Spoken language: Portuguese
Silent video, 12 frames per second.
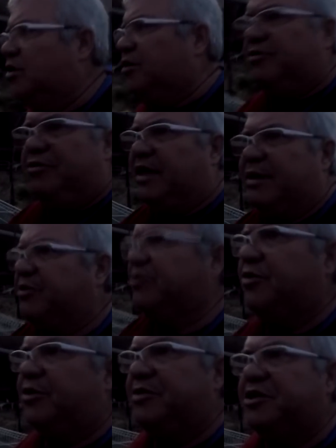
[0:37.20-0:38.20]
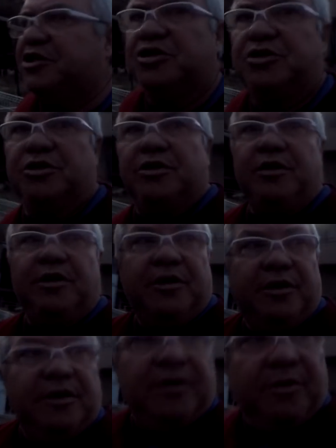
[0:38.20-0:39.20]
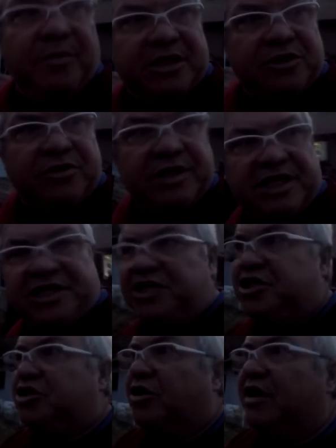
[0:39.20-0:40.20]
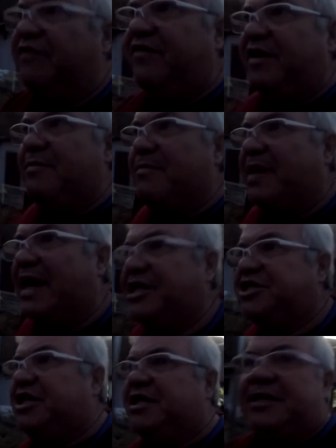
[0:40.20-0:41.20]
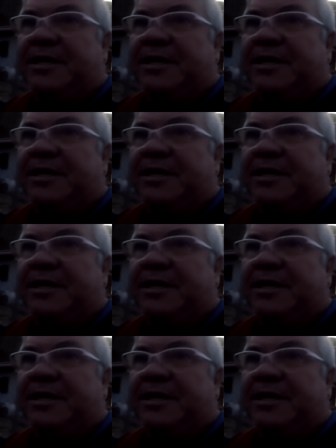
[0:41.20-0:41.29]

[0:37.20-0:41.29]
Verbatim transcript: Eu não lembro o nome disso. Umas coisas que a gente olha e vê imagem.